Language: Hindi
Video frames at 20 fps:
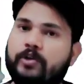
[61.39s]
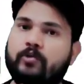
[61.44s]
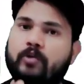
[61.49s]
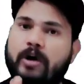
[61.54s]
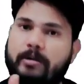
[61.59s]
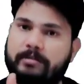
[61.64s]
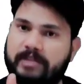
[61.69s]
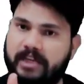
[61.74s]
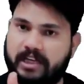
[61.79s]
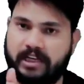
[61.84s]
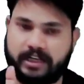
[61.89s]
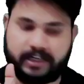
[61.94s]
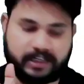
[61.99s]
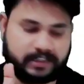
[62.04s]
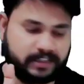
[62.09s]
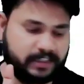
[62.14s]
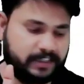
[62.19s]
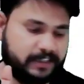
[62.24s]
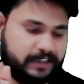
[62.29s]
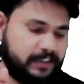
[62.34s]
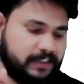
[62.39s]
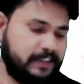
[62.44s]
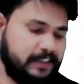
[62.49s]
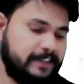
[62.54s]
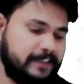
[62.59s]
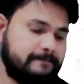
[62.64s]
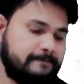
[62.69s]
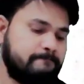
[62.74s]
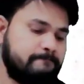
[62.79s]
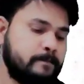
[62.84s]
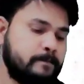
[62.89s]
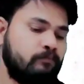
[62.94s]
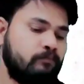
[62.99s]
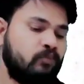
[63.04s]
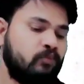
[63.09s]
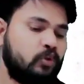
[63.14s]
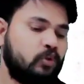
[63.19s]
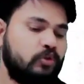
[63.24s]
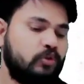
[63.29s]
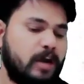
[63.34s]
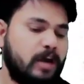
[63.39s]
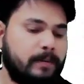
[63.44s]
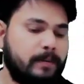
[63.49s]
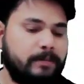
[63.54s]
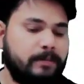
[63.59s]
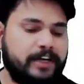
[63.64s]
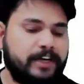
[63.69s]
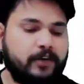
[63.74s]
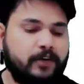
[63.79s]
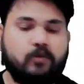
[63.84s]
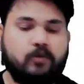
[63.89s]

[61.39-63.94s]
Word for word: क्यों आप देख लेना चाहिए ठीक है ना तो यहाँ पर बीटी